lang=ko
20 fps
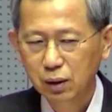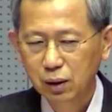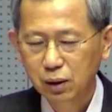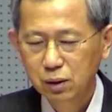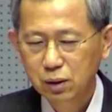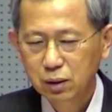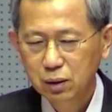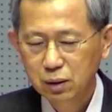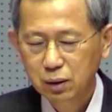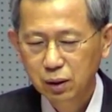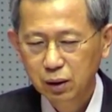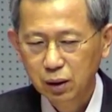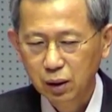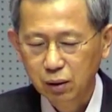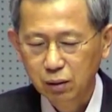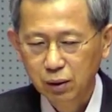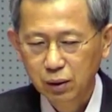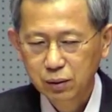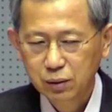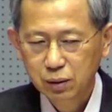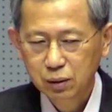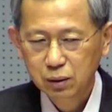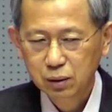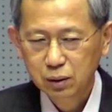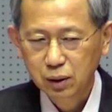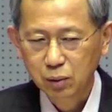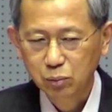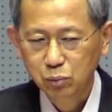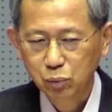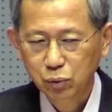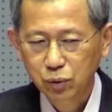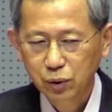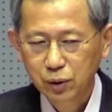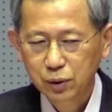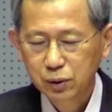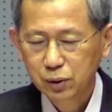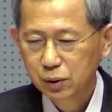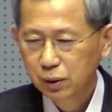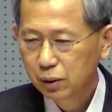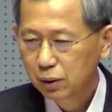진리의 객관성을
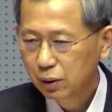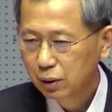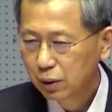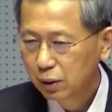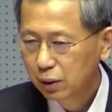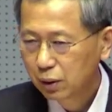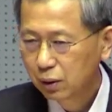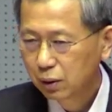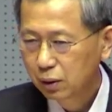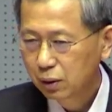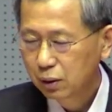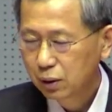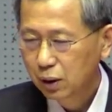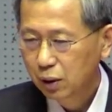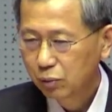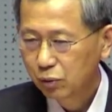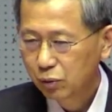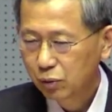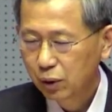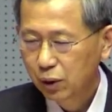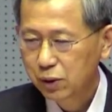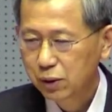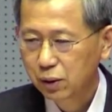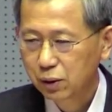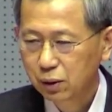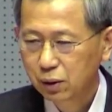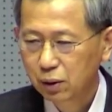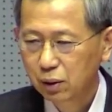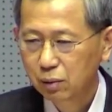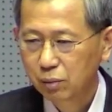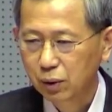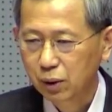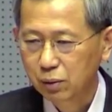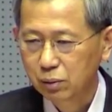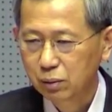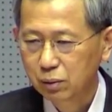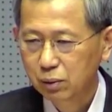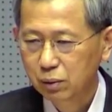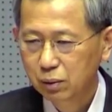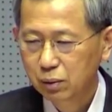담보해서 그 다음에 우리가 성령을
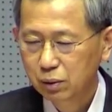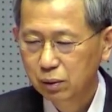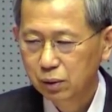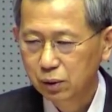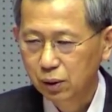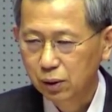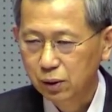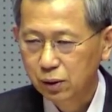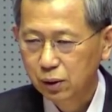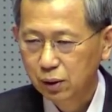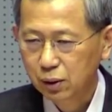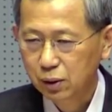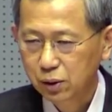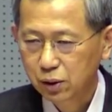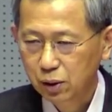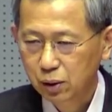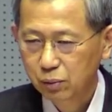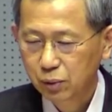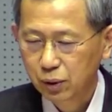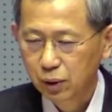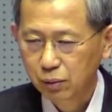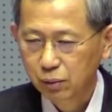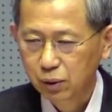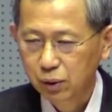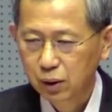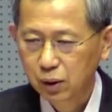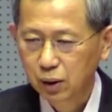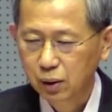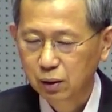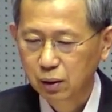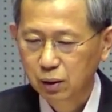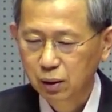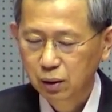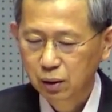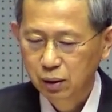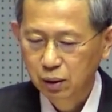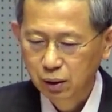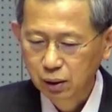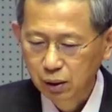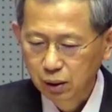받고 영적인 체험을 하고 이렇게
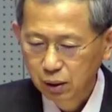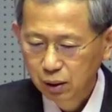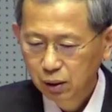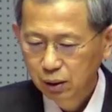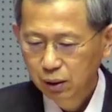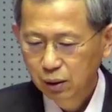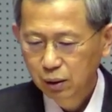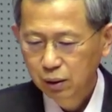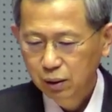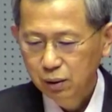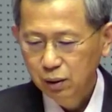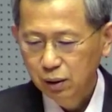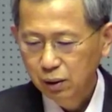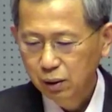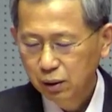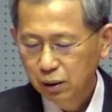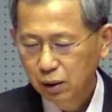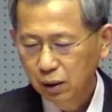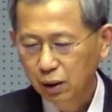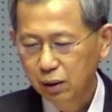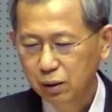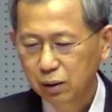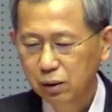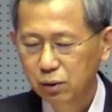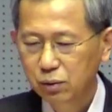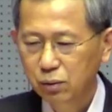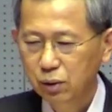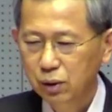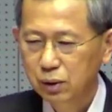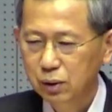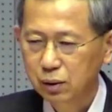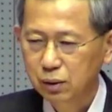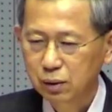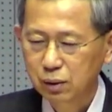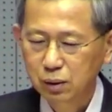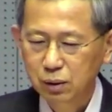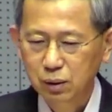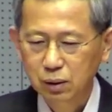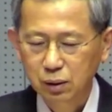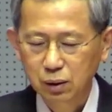되는데 그 이게 아닌
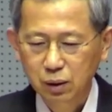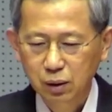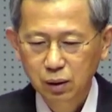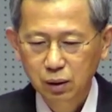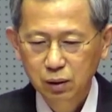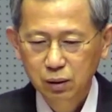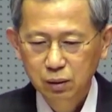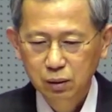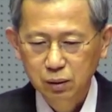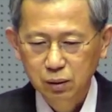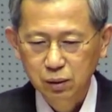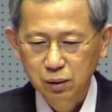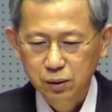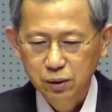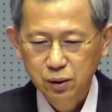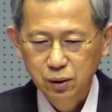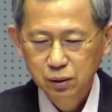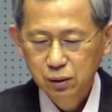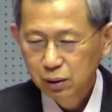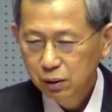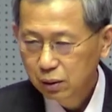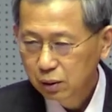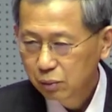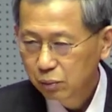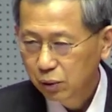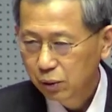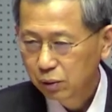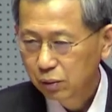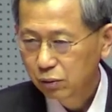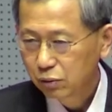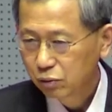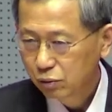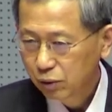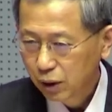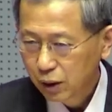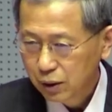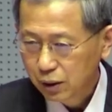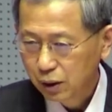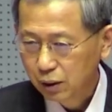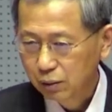쪽에서는 어, 성경은 별로
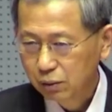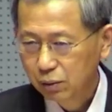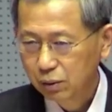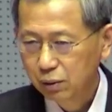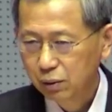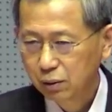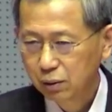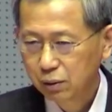중요하지 않고